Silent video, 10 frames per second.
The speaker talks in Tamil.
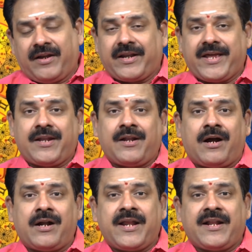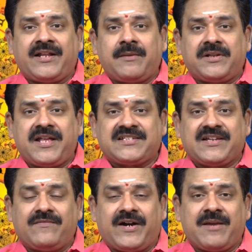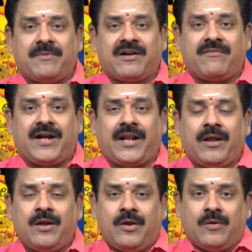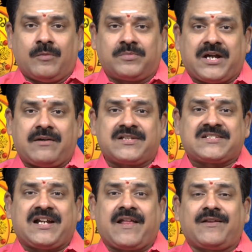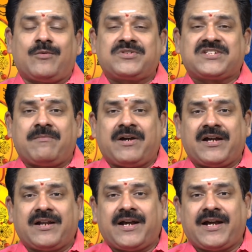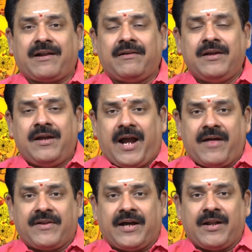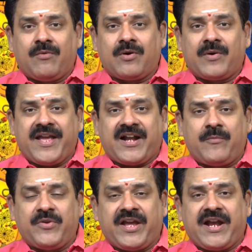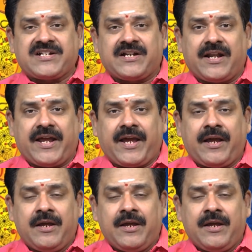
இன்றைய நாளின் அதிபதி செவ்வாய் பகவான் ஒன்பதாவது ஸ்தானத்தில் உச்சமாக இருக்கார் அதனால் உங்களுடைய கம்யூனிகேஷனில்